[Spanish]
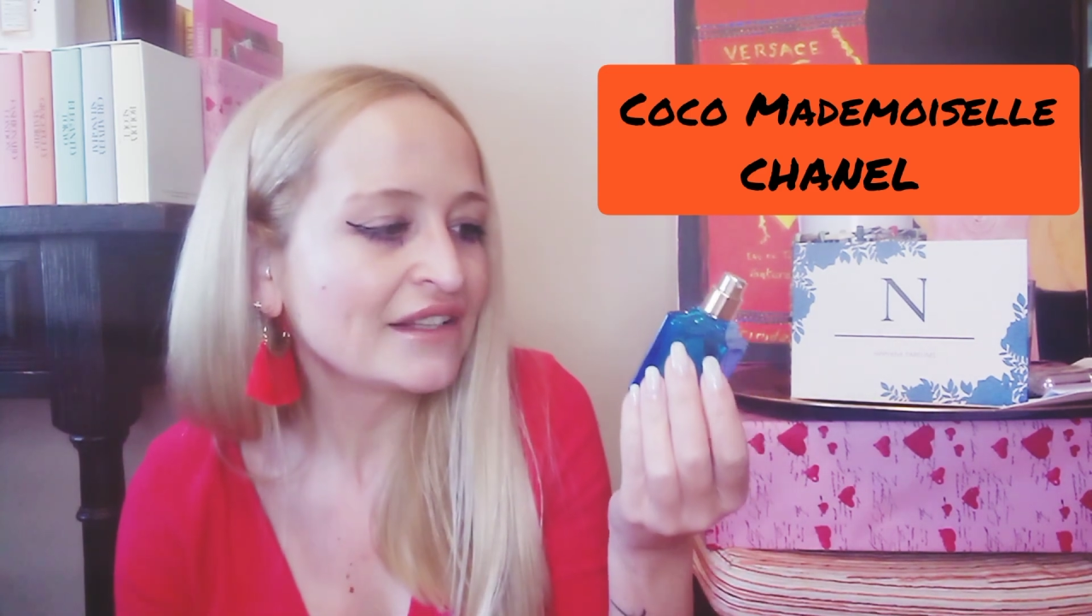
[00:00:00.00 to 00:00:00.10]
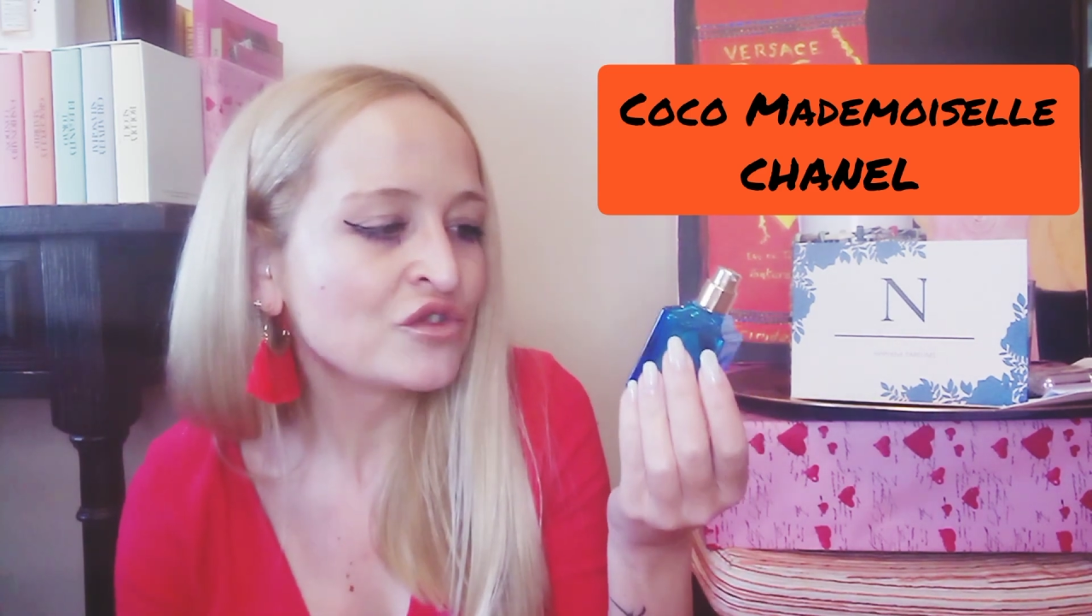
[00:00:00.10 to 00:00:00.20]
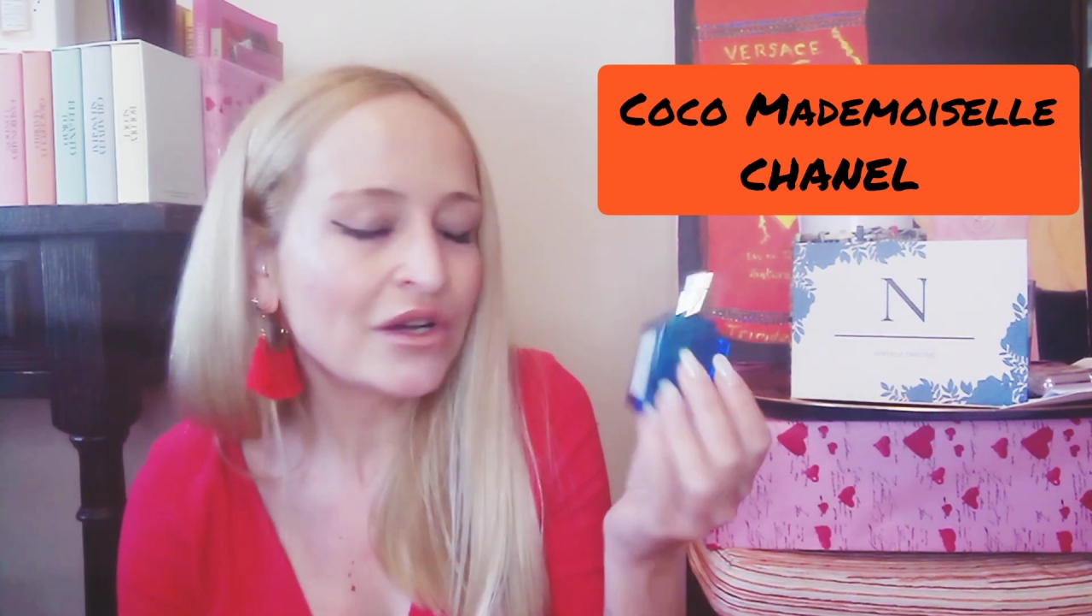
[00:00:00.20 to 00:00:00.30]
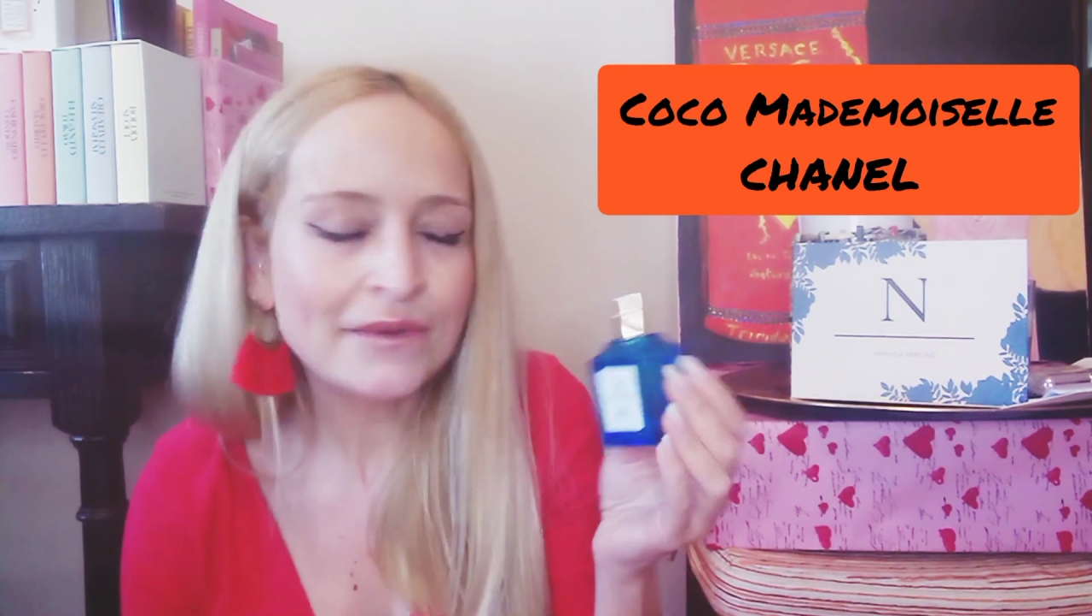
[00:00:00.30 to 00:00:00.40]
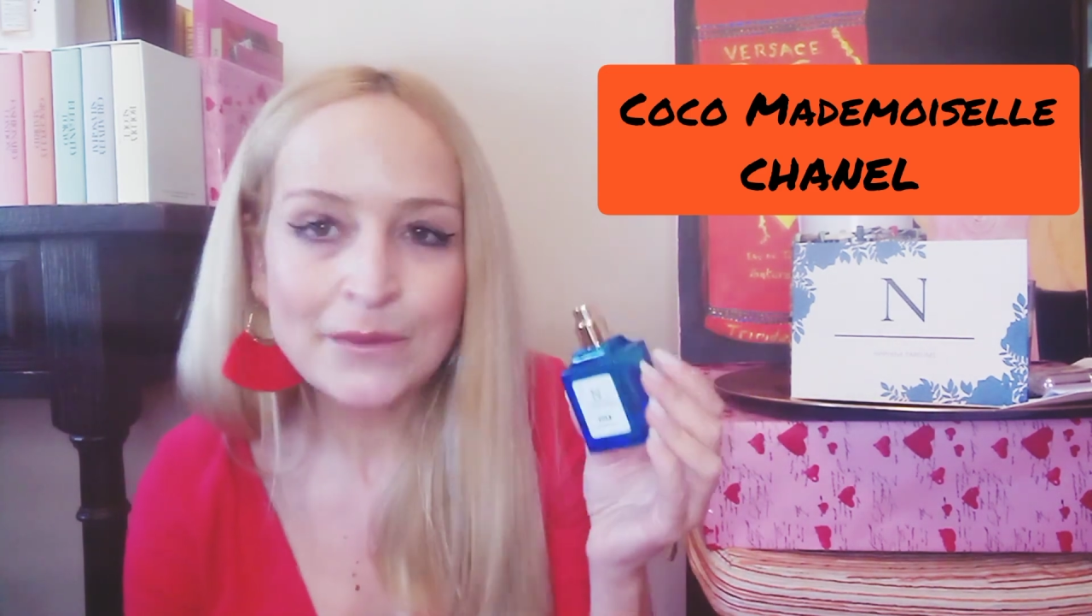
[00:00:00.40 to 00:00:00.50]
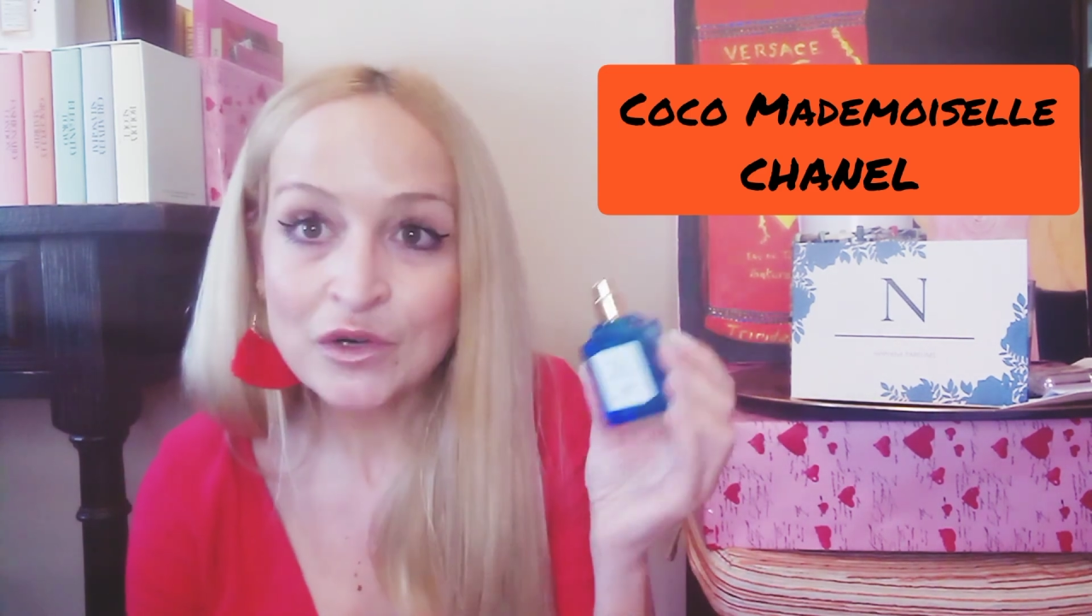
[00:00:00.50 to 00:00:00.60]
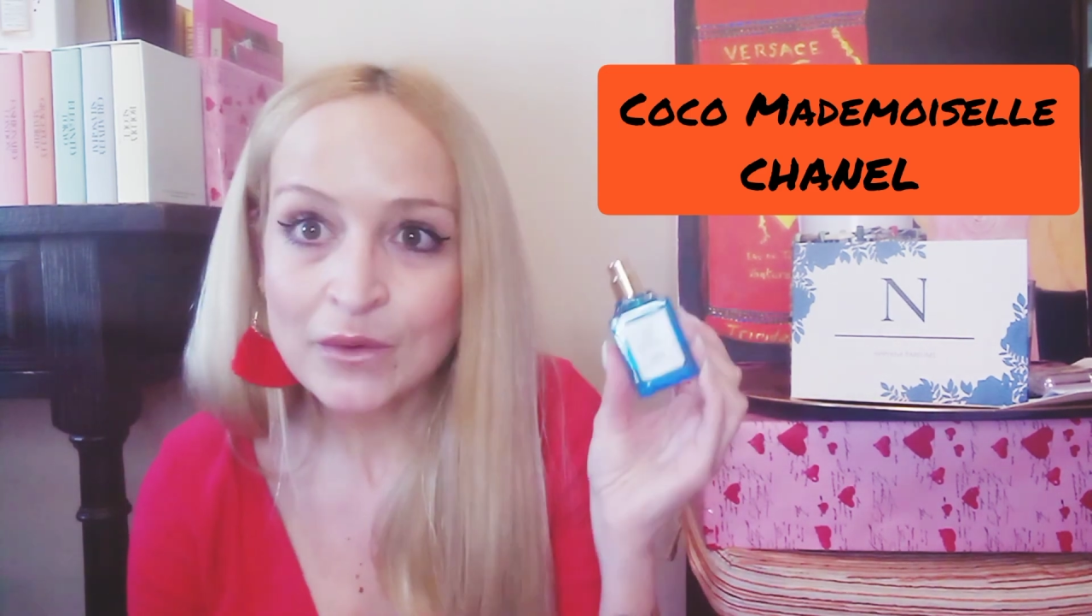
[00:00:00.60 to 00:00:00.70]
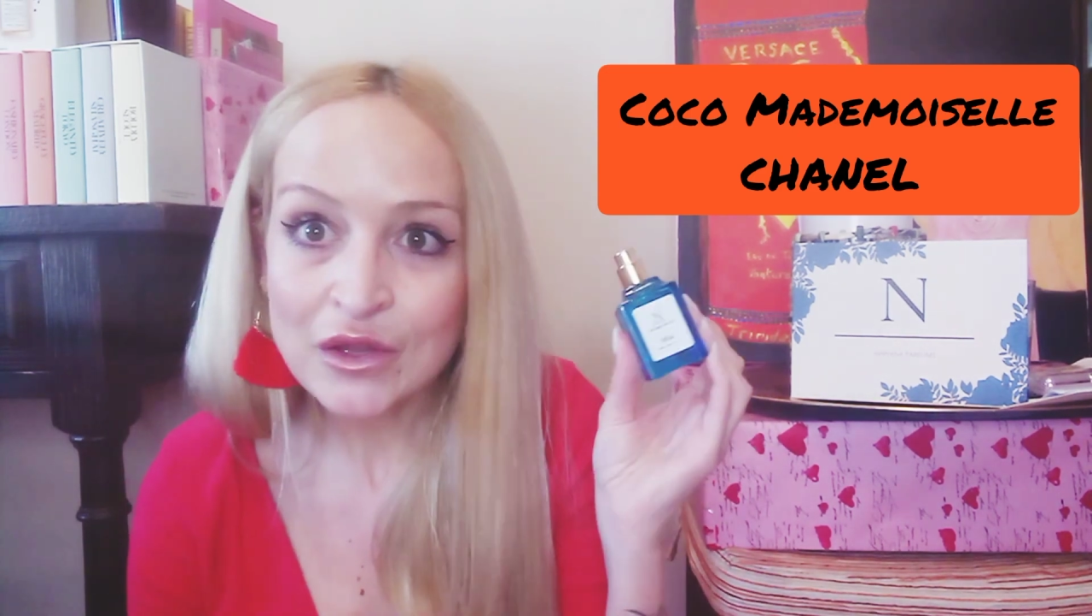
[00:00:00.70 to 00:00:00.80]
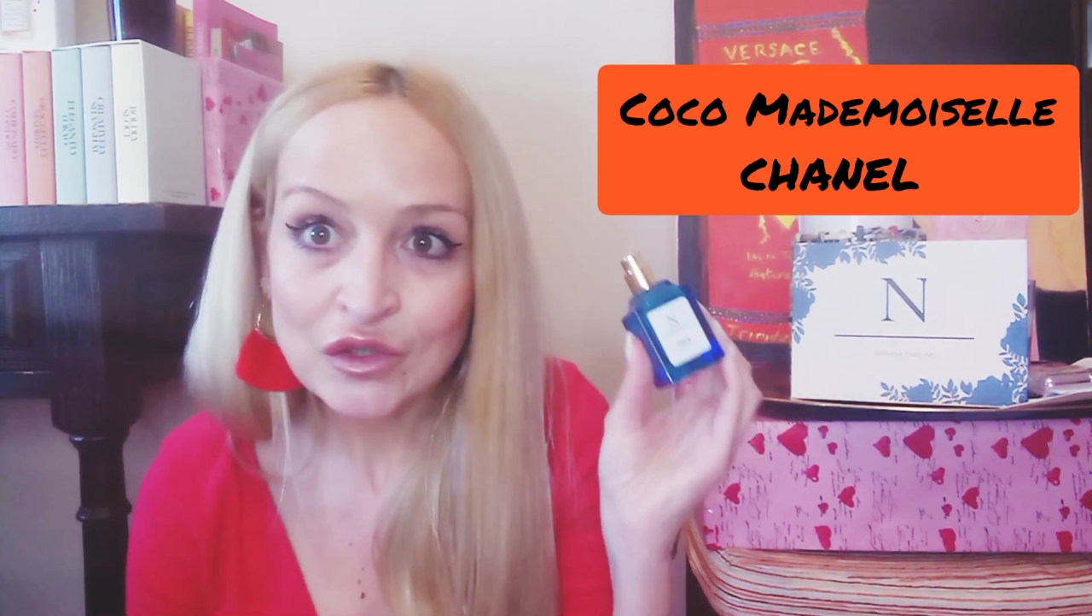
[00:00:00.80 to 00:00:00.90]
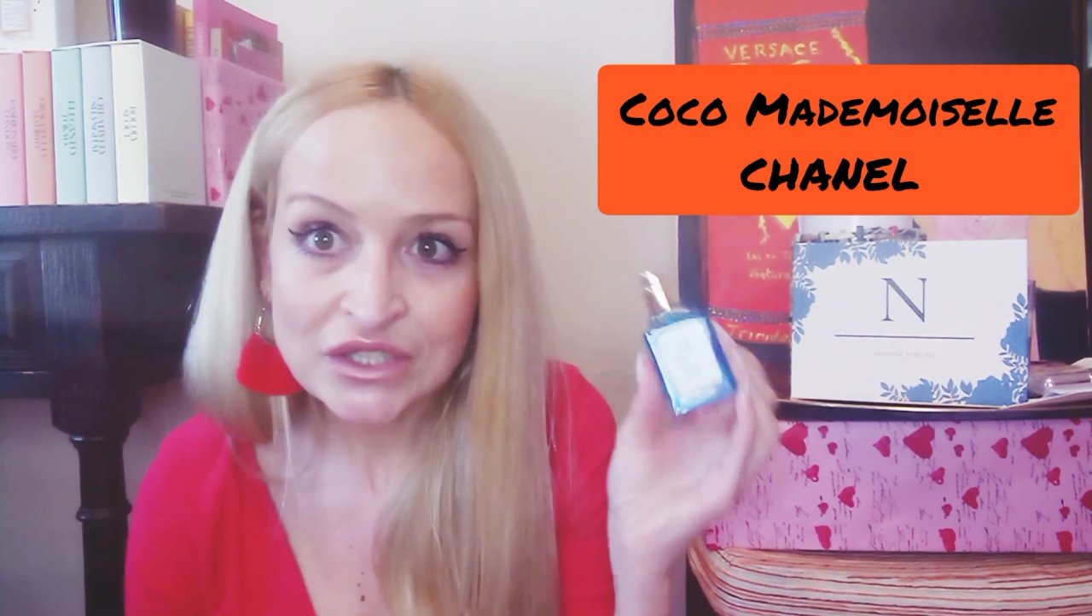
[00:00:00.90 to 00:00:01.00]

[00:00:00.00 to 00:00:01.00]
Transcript: yo había probado